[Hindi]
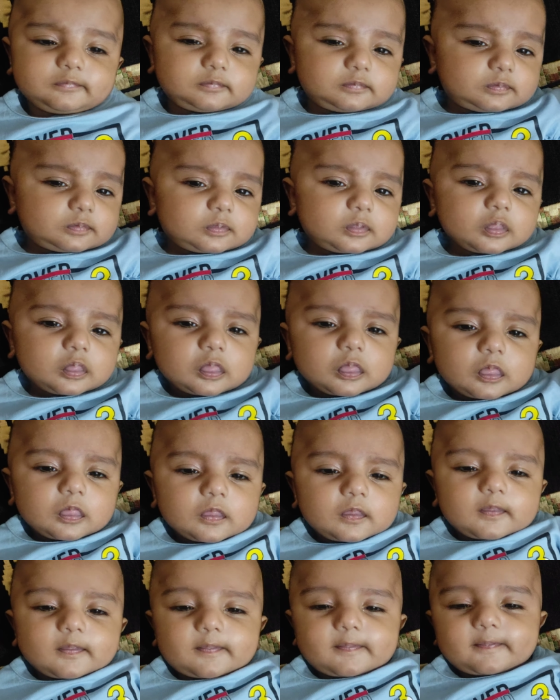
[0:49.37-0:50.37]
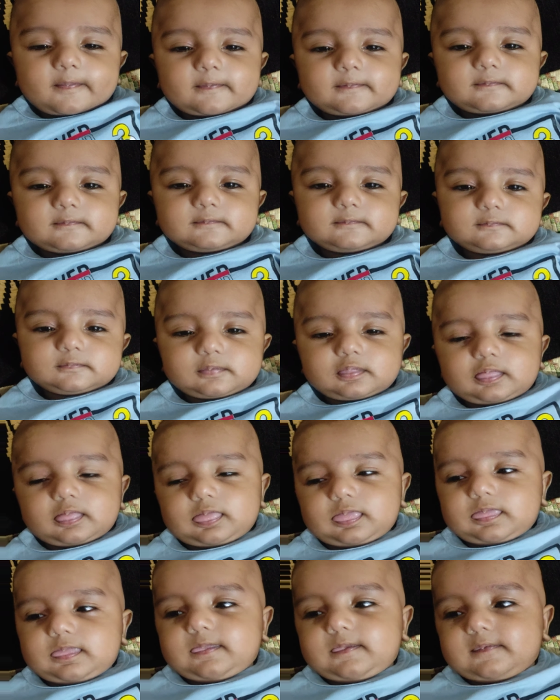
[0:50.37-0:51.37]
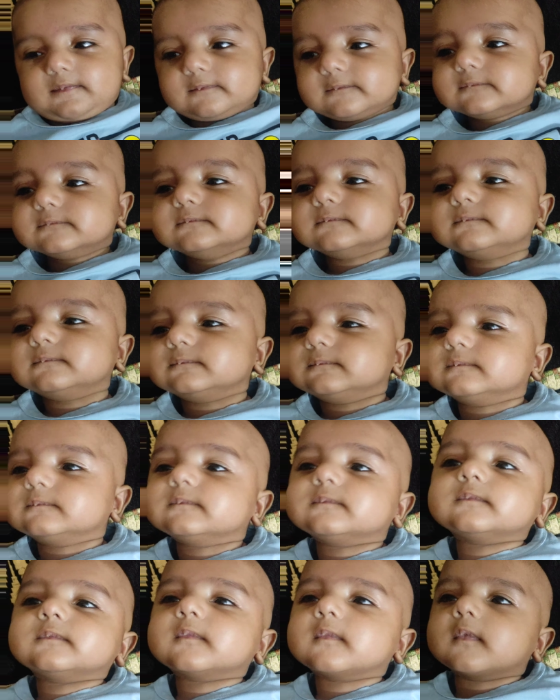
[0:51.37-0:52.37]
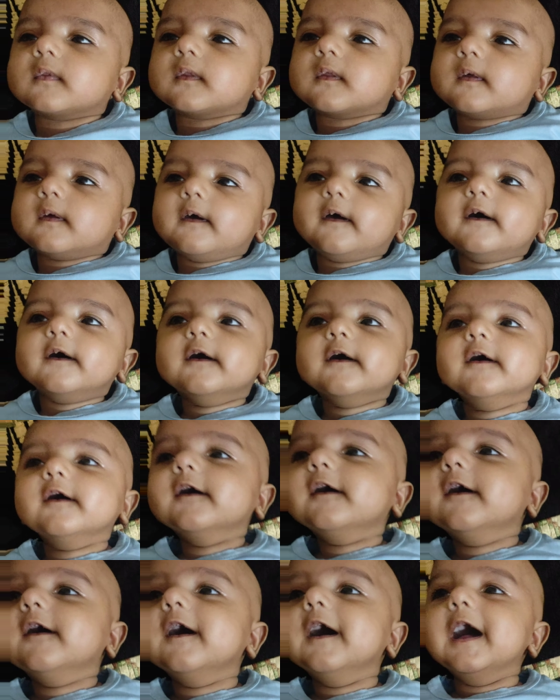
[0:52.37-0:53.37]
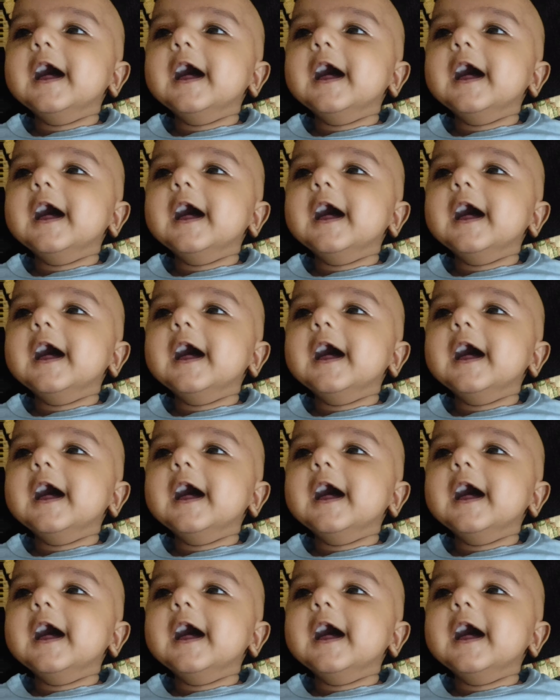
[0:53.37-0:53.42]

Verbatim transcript: किशन ने कहा था किशन ने कहा था आपको इतनी देर जागने को